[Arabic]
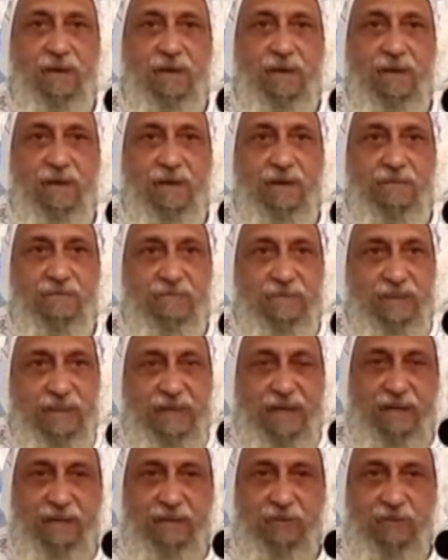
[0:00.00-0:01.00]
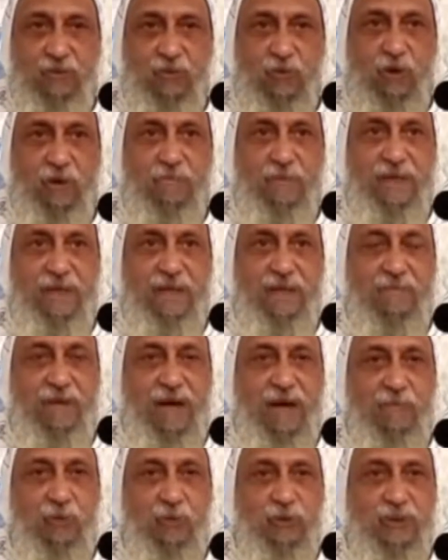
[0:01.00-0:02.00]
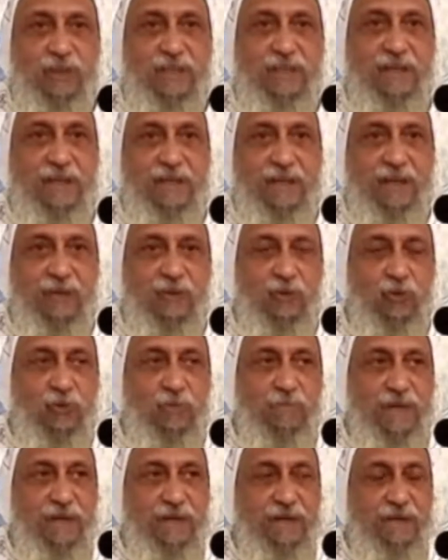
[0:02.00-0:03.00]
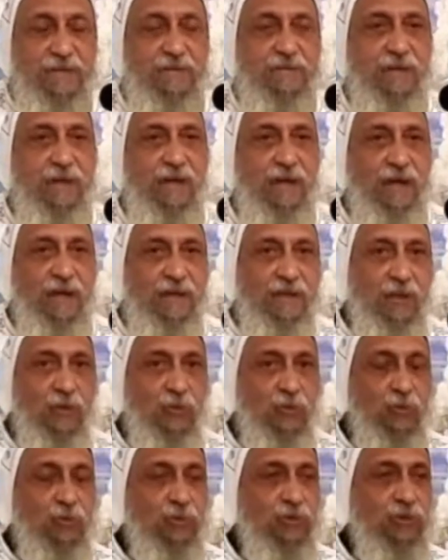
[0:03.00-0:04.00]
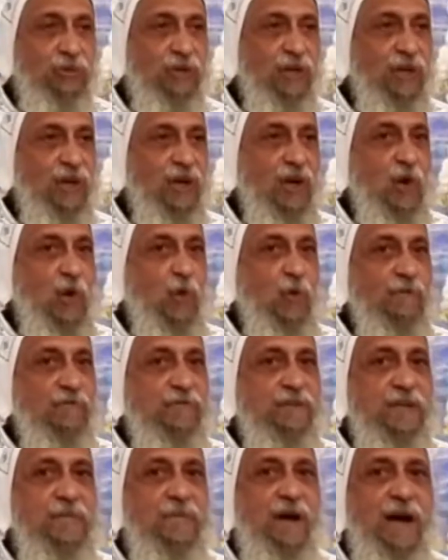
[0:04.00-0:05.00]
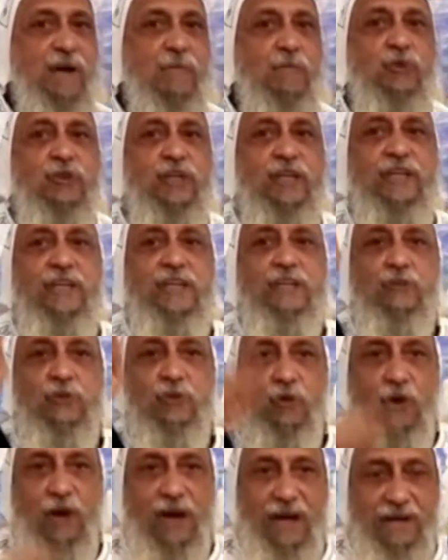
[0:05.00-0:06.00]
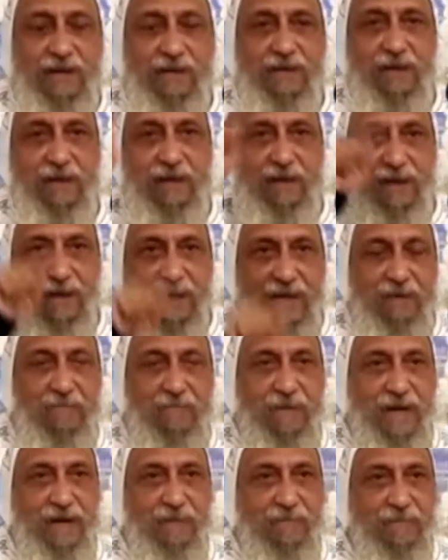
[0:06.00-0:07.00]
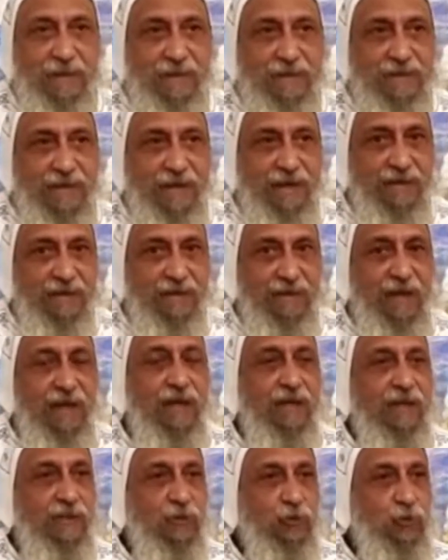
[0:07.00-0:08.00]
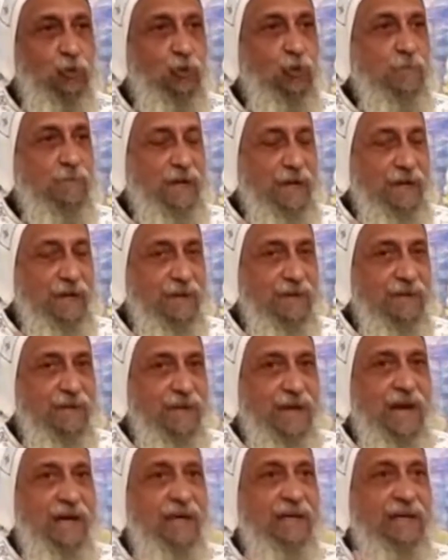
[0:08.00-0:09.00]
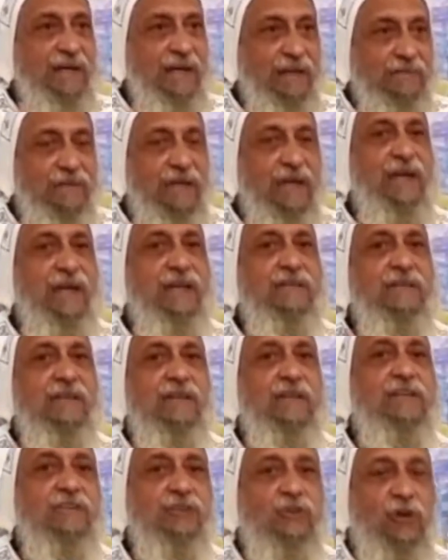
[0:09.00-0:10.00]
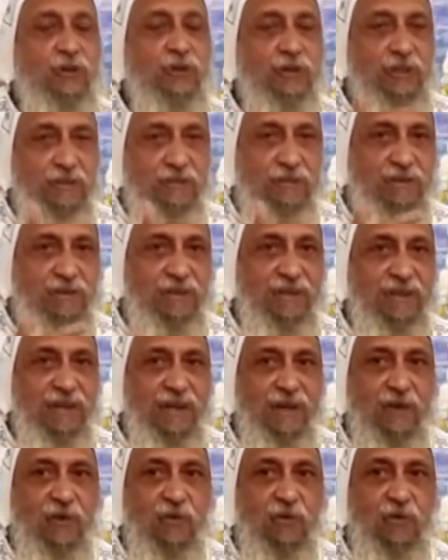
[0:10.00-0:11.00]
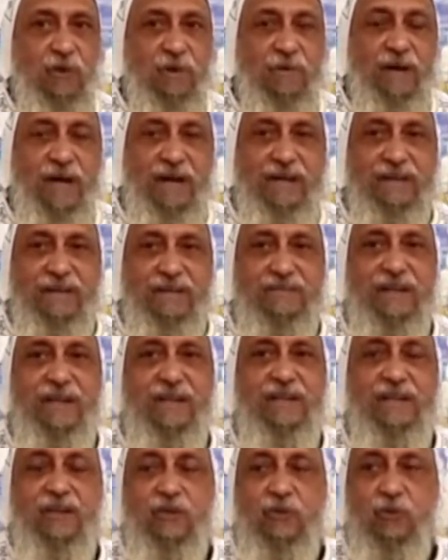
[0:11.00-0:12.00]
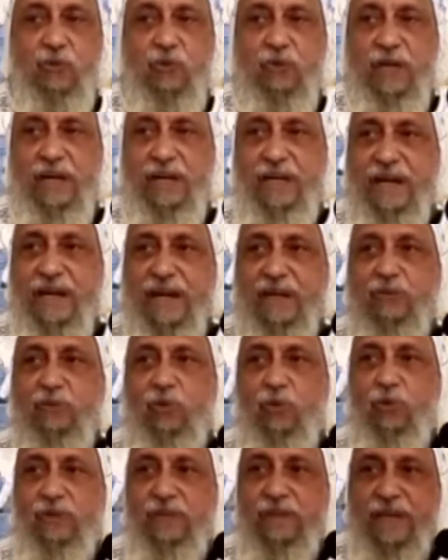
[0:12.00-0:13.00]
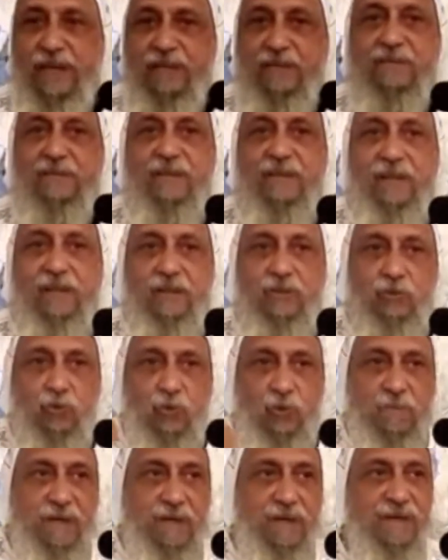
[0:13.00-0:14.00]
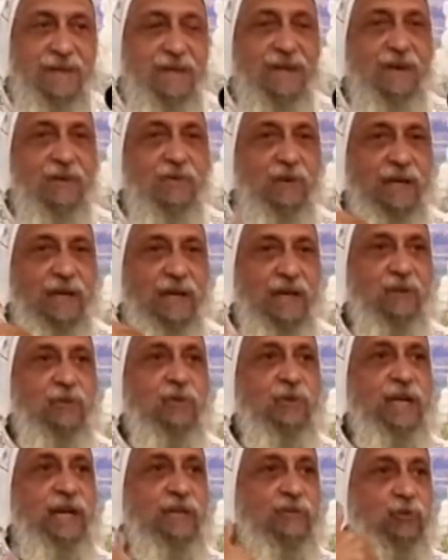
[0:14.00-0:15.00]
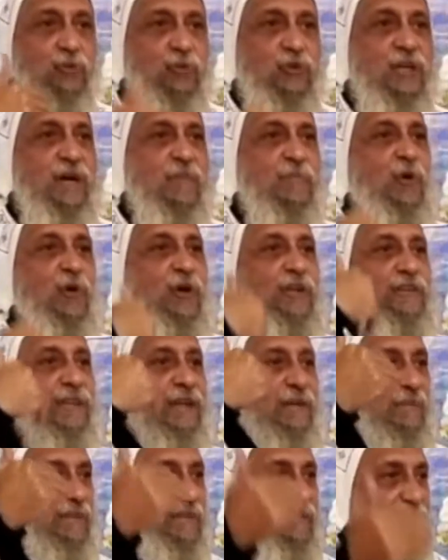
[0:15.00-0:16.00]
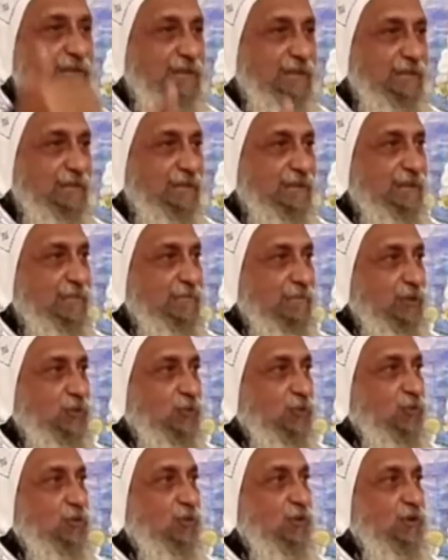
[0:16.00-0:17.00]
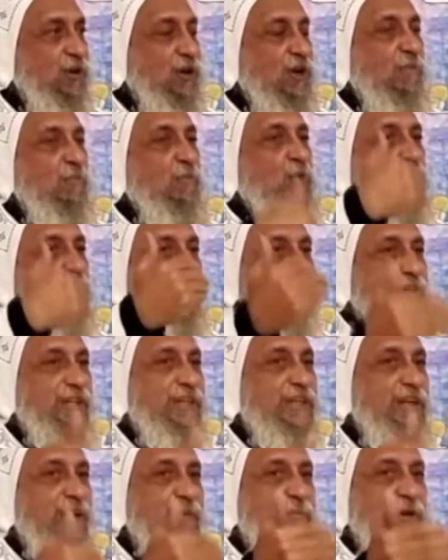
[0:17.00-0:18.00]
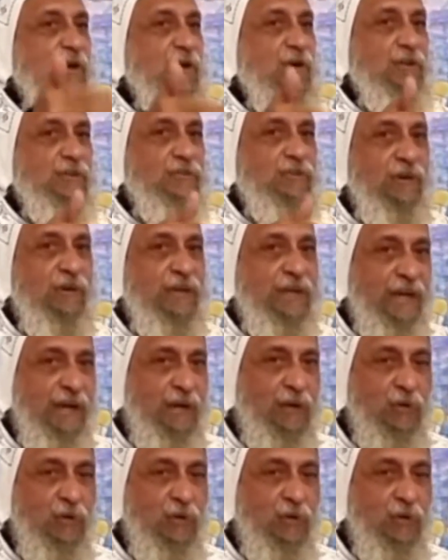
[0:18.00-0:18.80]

دي كانت نوع من المعمودية كان يمارسها اليهود وفي معمودية يوحنا المعمدان للتوبة الإعداد للطريق ومعنى ذلك أنه كان يدعو الناس للتوبة وكانوا يأتون معتمدين منه مقرين بخطاياهم